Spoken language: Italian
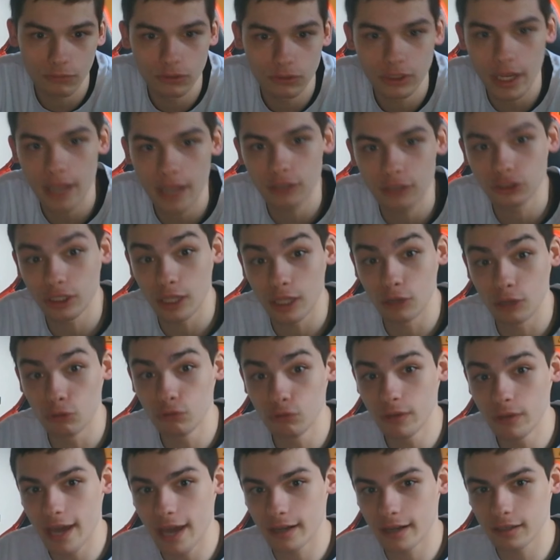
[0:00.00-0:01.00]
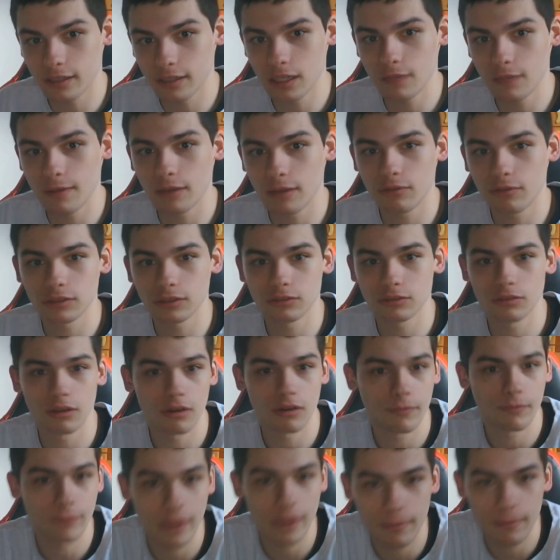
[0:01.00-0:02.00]
se, se lui arriva in,
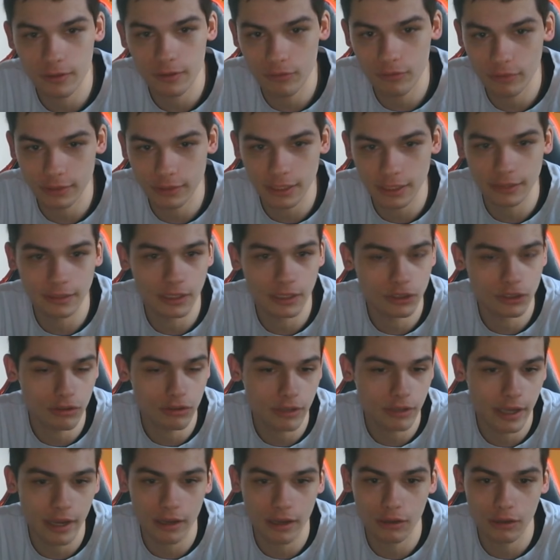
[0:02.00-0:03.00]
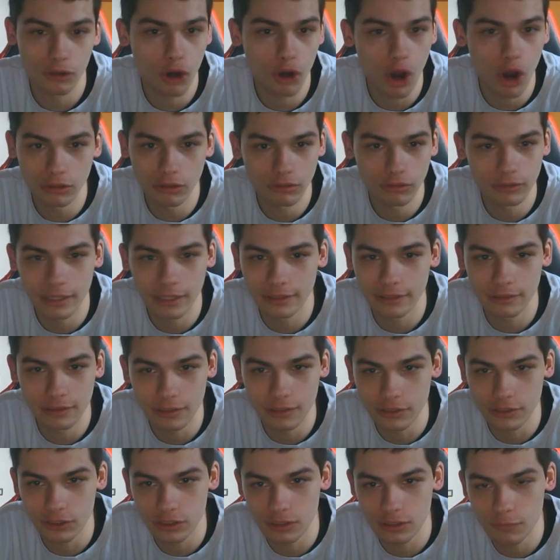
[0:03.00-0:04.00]
questo, eh, in questa stagione, godo
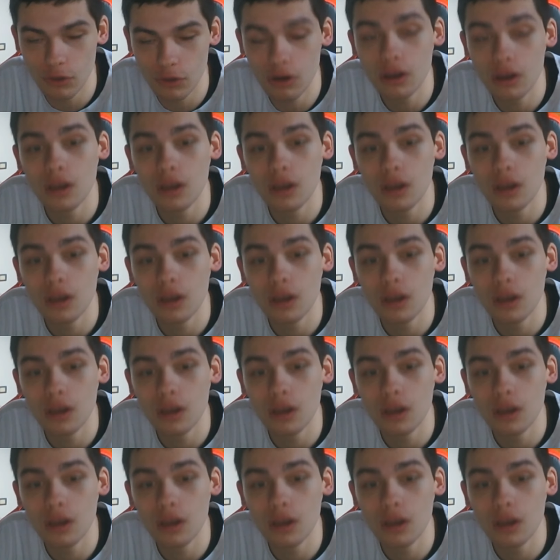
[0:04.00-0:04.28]
tantissimo.